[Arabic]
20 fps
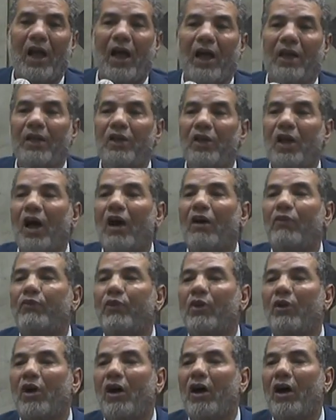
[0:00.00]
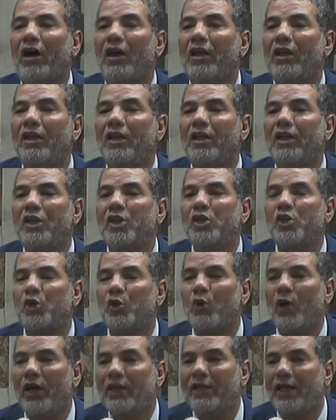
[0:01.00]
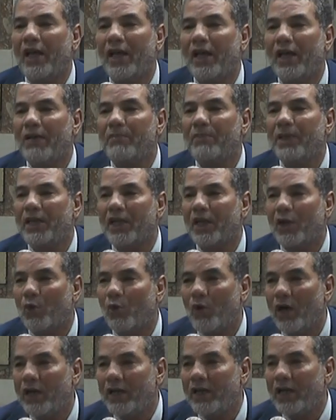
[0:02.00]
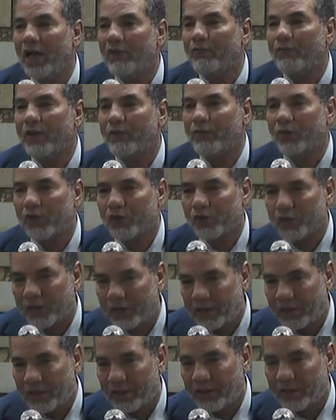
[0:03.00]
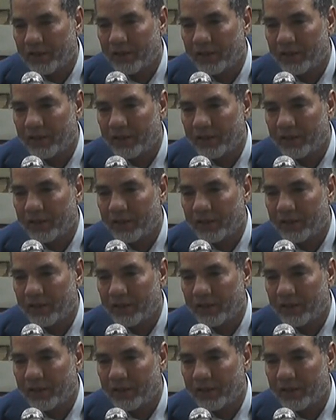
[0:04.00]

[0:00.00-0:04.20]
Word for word: أن يغفر للشهداء من إخواننا في فلسطين